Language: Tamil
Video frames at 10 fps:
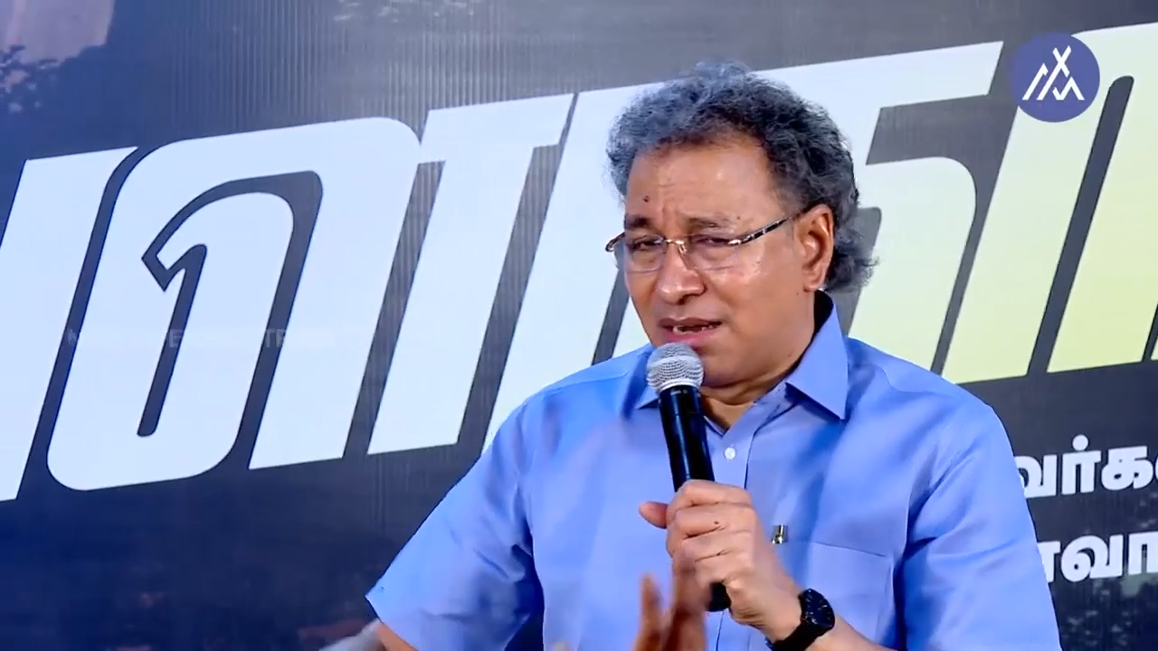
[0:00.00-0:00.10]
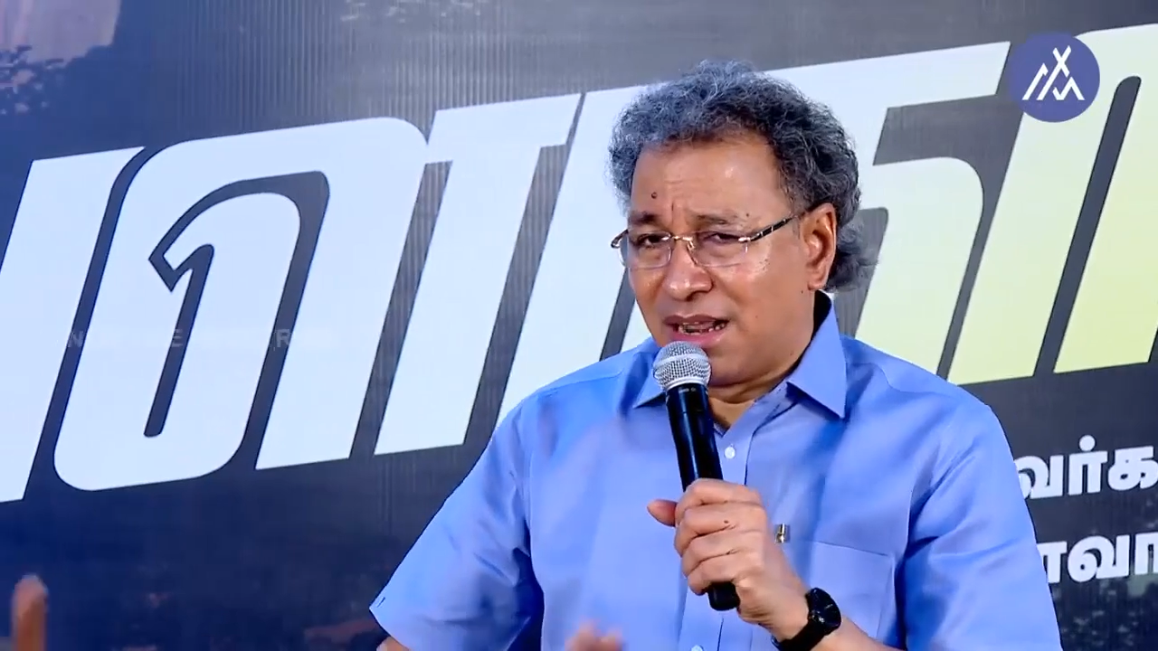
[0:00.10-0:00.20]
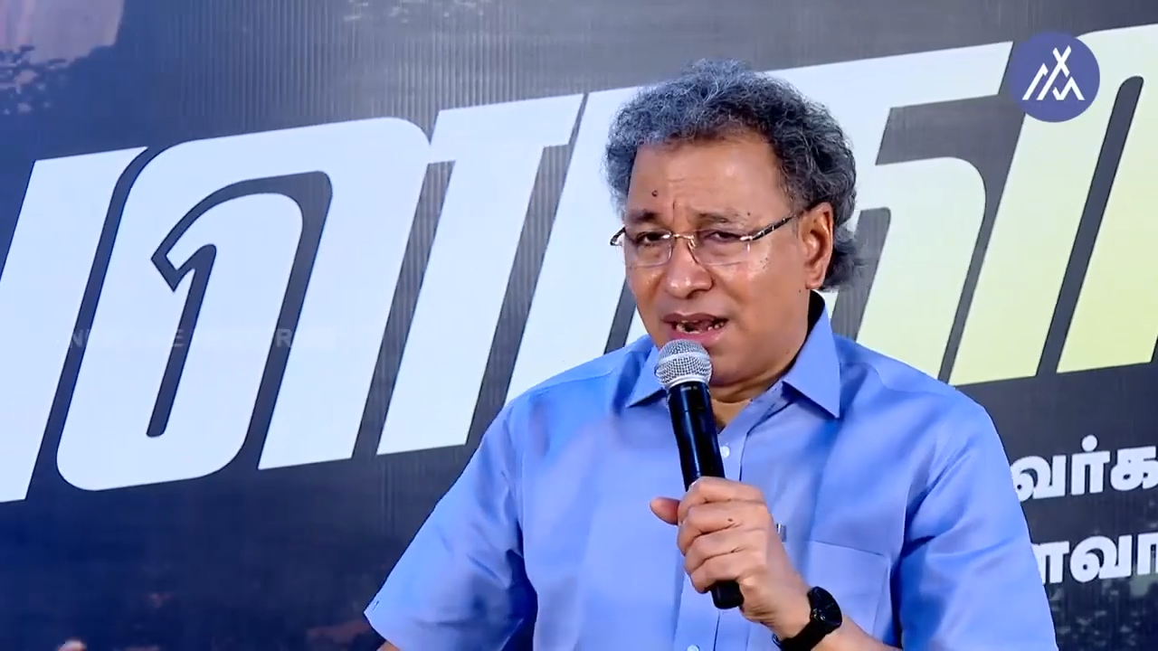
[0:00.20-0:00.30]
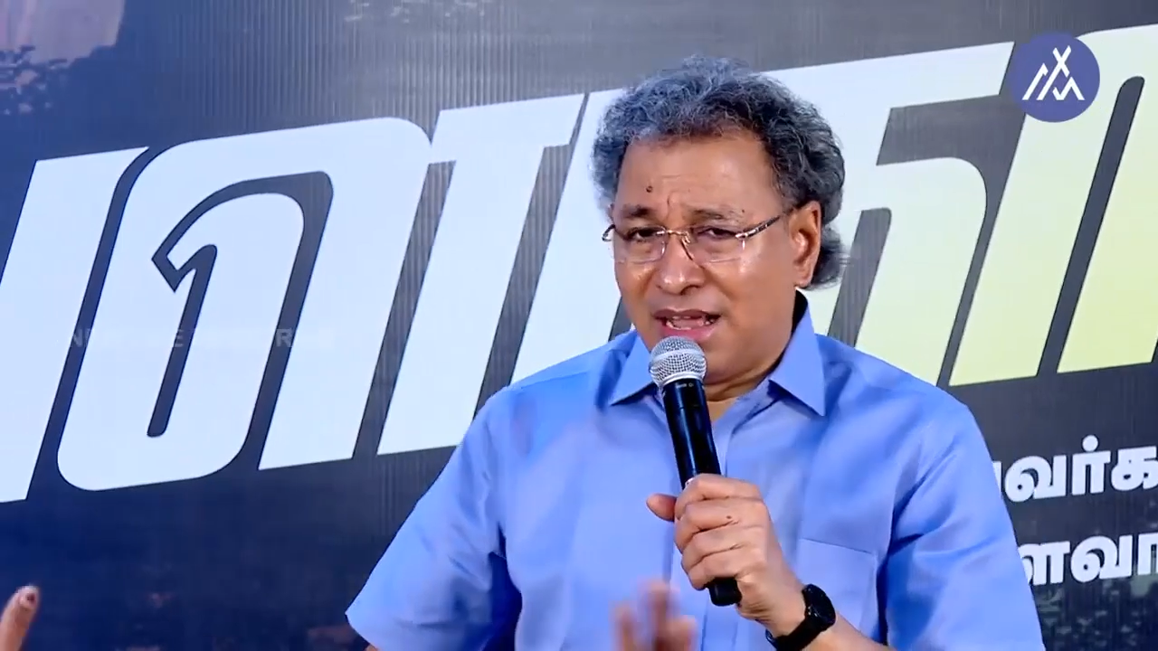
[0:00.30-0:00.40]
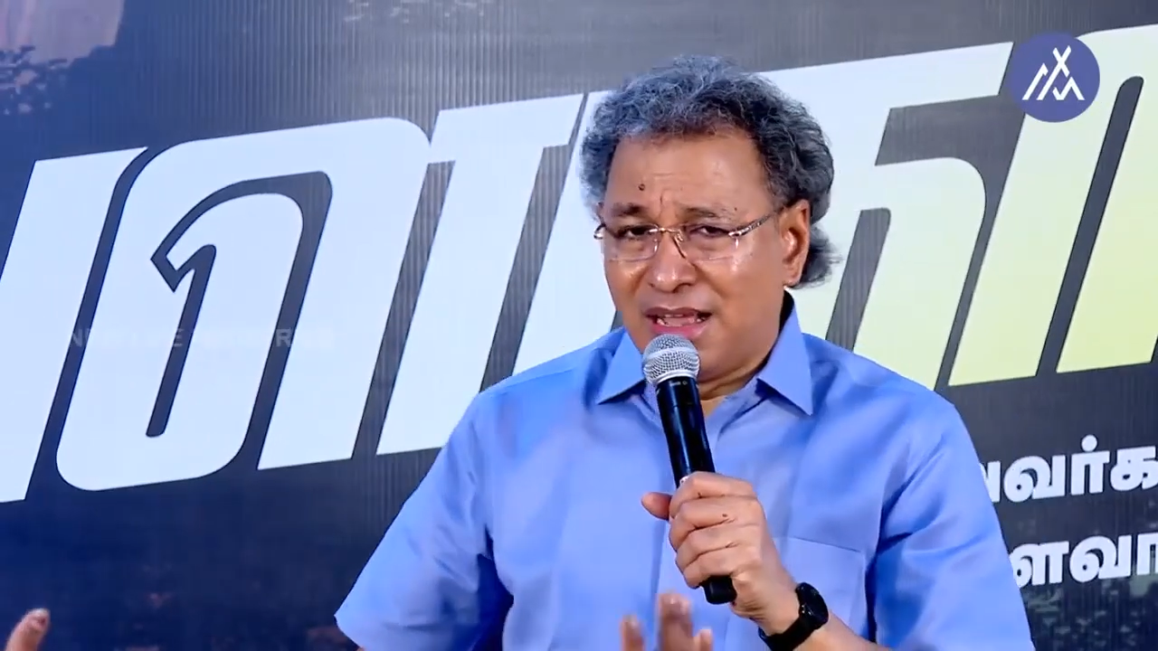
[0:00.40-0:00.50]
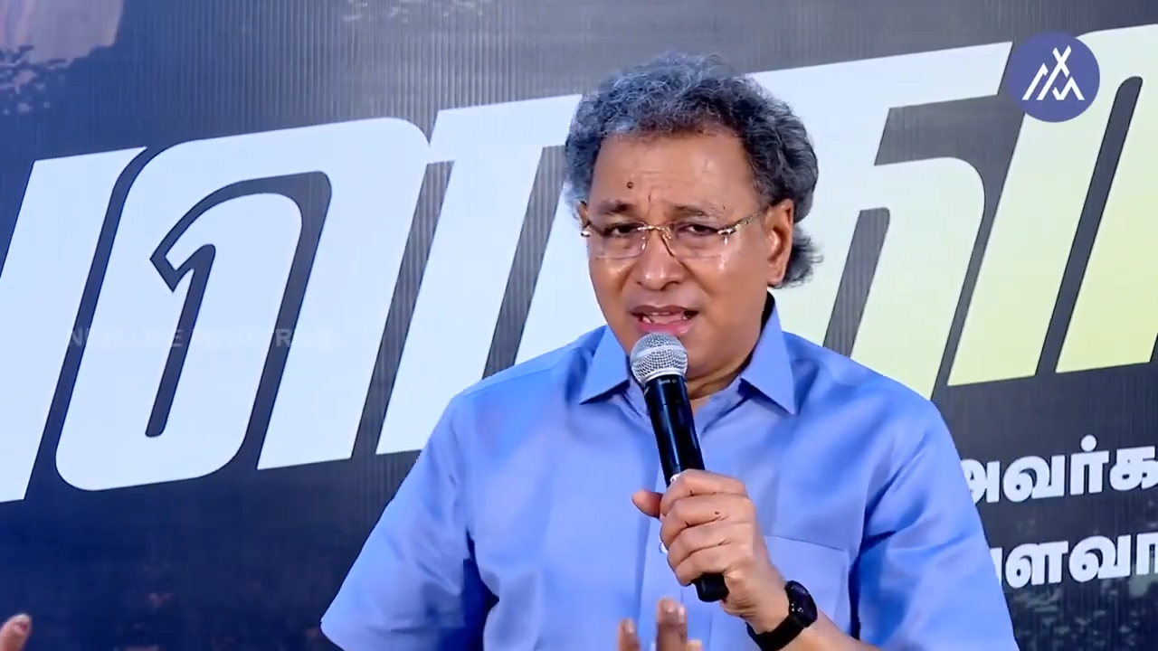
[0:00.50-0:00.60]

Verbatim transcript: தேடலை